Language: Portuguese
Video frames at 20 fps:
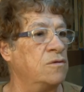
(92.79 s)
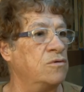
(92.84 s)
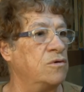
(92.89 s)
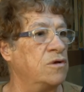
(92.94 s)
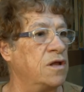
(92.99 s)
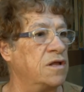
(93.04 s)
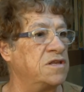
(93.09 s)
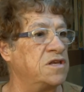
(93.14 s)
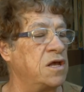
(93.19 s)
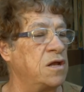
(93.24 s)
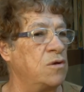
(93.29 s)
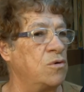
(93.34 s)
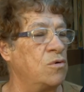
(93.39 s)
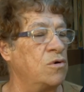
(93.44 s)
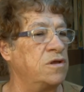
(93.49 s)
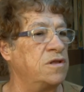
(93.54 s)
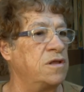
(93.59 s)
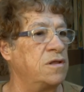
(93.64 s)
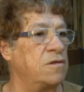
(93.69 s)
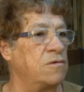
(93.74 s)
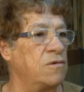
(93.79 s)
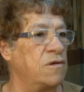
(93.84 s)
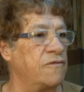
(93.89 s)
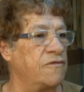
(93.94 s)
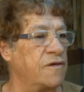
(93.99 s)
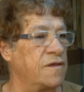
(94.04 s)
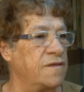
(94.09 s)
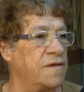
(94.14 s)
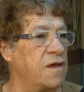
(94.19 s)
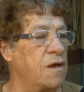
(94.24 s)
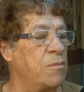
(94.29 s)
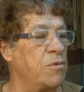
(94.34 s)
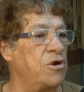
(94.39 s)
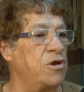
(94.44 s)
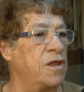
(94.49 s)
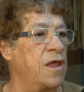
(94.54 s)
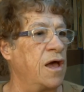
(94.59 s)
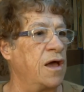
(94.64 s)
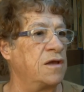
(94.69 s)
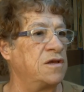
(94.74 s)
durante a noite. Então, ele fazia
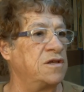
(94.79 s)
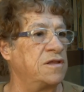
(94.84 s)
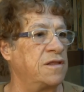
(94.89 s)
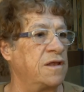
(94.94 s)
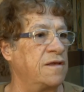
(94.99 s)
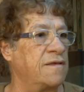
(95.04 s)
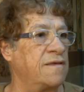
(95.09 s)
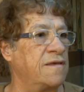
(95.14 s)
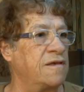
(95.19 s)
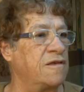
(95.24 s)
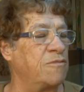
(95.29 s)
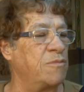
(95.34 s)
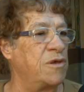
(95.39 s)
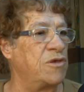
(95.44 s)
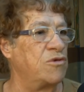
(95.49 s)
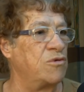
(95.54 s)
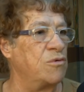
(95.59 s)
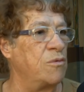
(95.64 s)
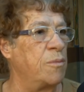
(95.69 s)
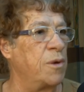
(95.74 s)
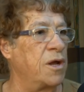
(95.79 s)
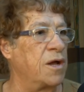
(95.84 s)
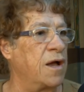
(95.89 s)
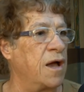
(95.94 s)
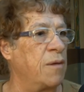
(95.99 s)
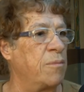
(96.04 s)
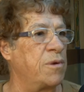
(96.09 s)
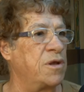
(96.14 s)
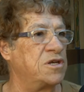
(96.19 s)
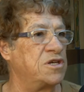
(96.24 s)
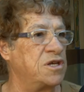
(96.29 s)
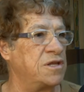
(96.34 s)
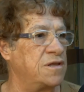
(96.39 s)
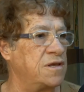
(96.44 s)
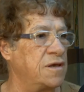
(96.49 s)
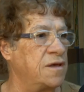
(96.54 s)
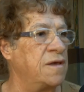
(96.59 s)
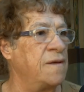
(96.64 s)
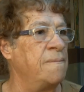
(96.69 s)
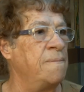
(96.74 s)
abordagem, trazia as pessoas para cá para a
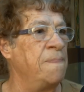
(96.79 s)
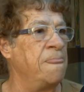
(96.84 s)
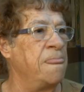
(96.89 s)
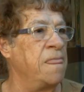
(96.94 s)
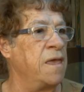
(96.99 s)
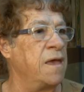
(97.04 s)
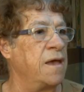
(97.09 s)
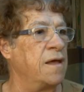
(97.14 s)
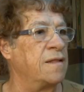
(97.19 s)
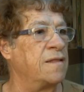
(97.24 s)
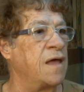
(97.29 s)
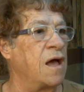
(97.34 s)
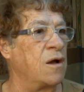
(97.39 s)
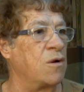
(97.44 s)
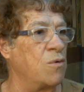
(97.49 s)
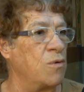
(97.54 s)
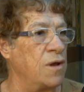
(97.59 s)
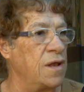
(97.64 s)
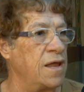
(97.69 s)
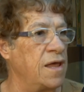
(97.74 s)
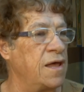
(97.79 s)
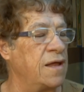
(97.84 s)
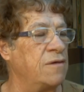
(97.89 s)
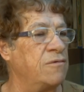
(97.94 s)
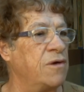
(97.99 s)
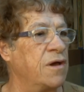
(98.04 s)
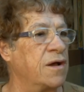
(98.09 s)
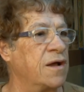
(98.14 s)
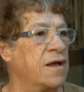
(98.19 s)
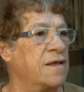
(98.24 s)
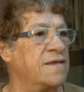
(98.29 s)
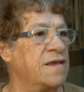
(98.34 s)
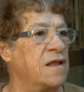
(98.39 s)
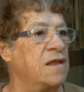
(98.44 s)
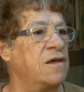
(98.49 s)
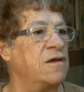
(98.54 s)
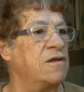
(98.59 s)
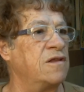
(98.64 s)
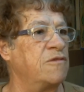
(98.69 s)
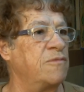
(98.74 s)
gente estar eh, é, tá acolhendo e
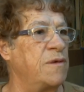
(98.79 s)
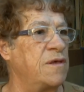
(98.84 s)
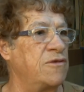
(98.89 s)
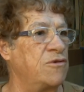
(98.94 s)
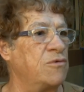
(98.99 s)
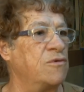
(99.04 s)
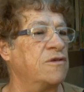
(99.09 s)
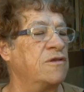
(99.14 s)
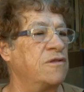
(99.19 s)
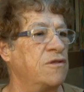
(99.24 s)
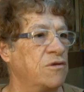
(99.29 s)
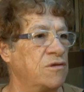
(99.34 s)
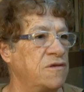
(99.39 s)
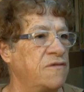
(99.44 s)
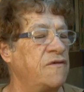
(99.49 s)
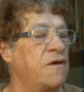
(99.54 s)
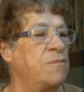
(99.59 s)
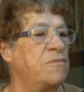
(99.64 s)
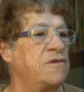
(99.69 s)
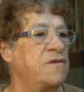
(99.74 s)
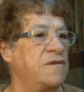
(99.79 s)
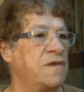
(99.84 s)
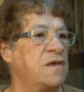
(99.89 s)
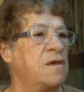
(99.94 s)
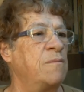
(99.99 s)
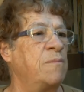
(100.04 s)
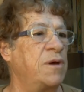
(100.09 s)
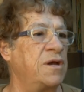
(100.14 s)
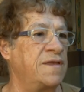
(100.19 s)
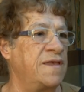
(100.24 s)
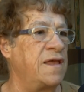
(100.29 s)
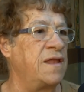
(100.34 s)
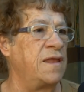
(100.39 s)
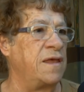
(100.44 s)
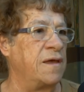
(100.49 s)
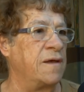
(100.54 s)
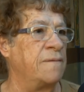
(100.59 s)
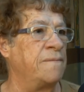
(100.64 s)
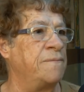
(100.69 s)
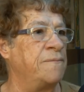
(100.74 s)
agasalhando as pessoas. Então, tivemos sim a
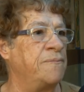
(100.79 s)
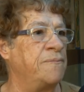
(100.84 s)
parceria.